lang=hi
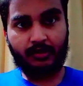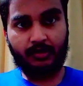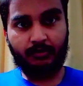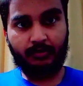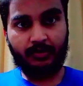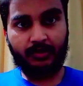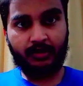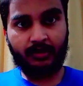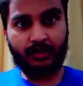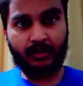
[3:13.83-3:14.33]
ये
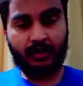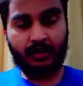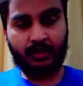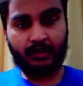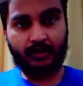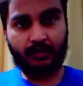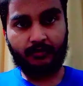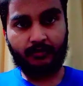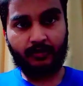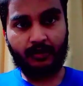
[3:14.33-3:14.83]
भी इंग्लैंड
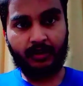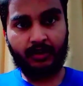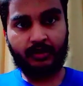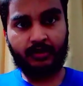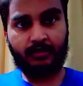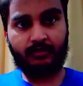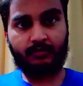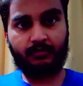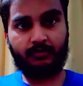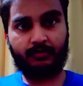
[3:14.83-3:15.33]
का
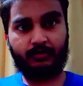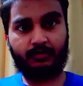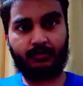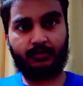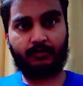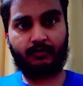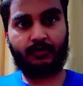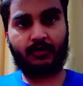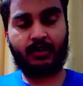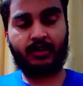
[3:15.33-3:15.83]
वाइड
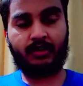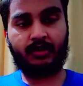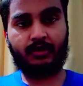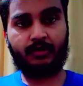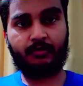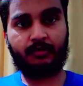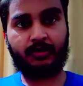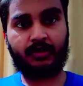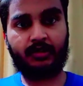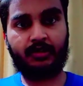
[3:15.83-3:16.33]
वर्ल्ड
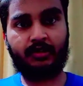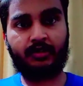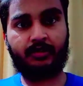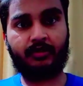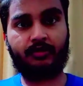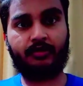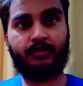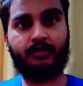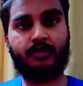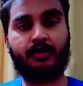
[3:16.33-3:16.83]
कप था जो
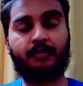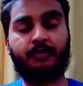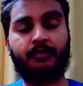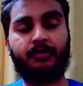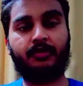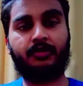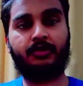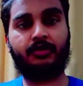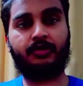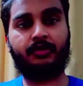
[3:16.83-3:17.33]

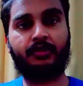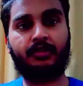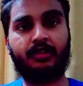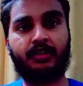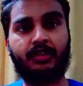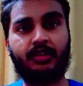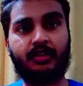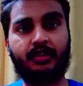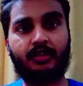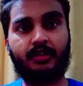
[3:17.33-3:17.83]
जो
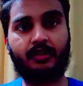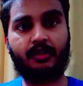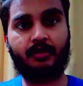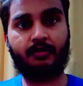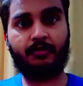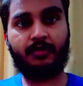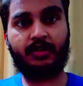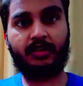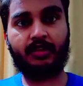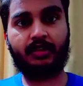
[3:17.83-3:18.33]
इन्होंने
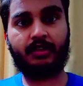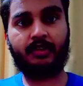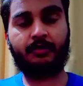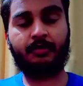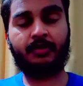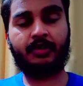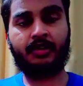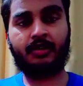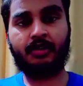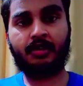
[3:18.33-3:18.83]
अभी तक
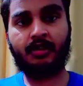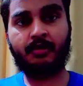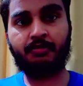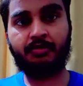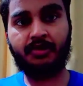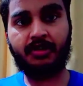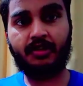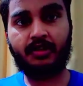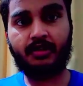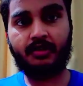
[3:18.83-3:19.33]
अपने नाम
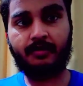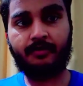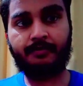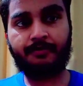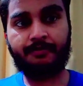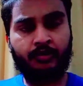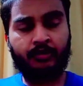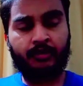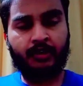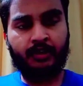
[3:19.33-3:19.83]
किया
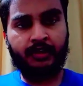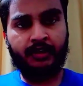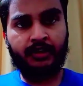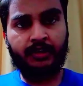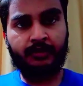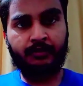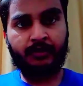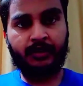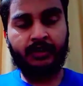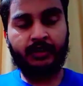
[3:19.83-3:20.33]
था टी
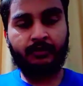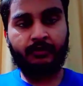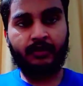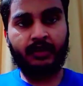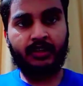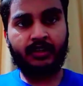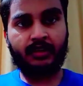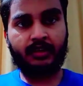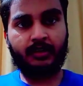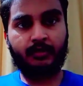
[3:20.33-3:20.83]
ट्वेंटी
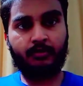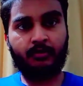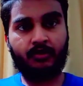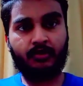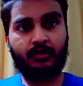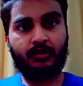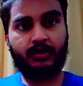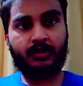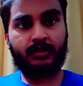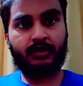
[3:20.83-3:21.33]
वर्ल्ड कप दो
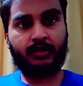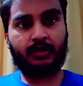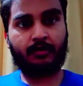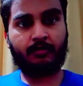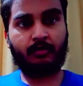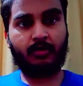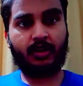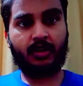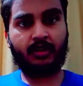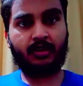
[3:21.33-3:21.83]
हज़ार
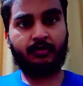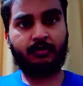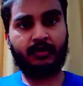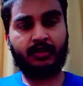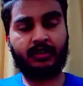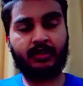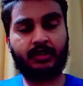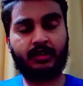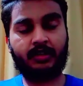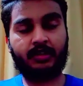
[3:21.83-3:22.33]
बारह में
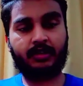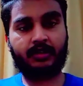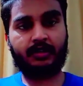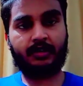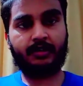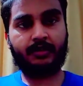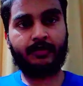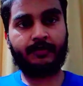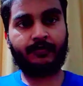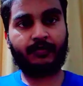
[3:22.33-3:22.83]
खेला
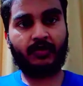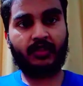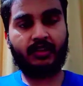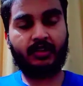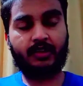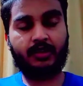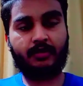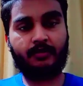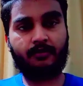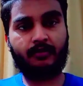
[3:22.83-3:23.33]
गया
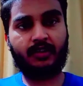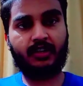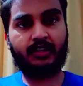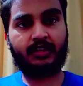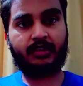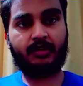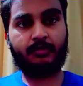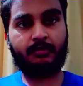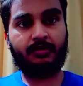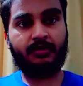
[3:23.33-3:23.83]
ये वर्ल्ड
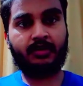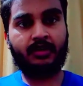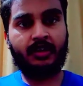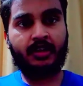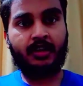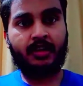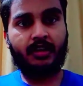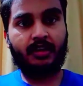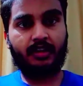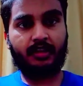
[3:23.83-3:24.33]
कप
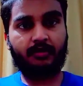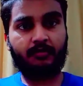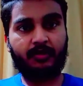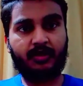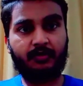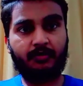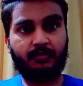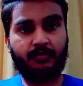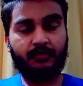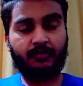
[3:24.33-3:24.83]
एक
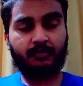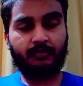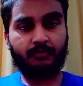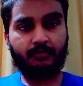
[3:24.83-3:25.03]
बार